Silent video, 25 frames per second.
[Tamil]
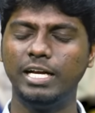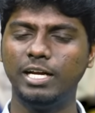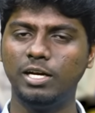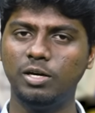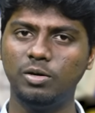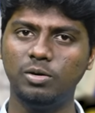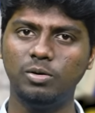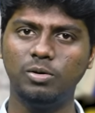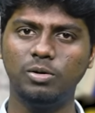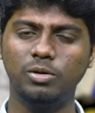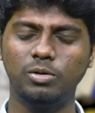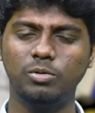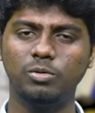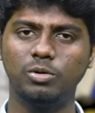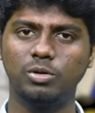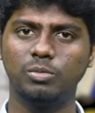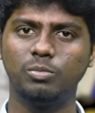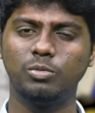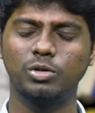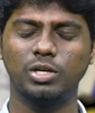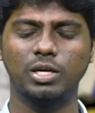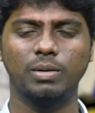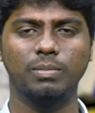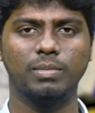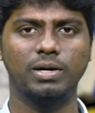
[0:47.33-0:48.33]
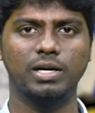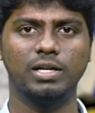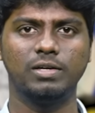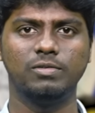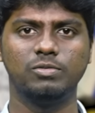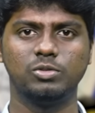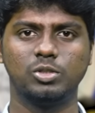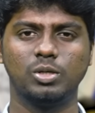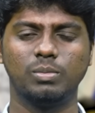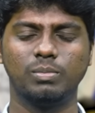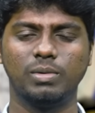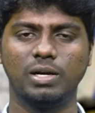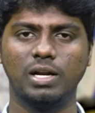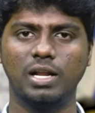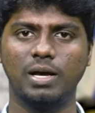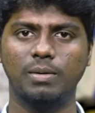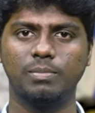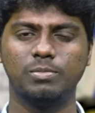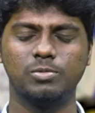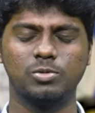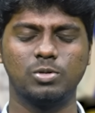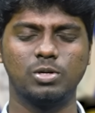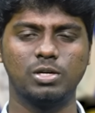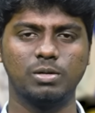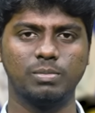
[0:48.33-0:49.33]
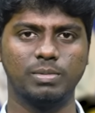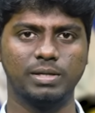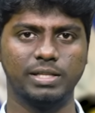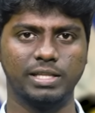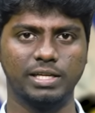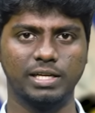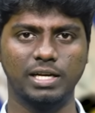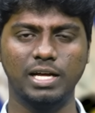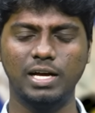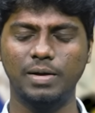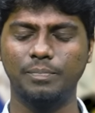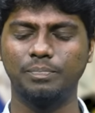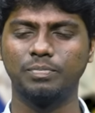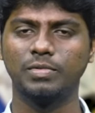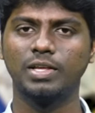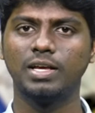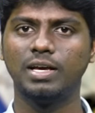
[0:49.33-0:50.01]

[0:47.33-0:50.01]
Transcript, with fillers: இன்னொரு ஒரு முக்கியமான விஷயம் என்ன அப்படின்னு சொல்லிட்டு பார்த்தீங்கன்னா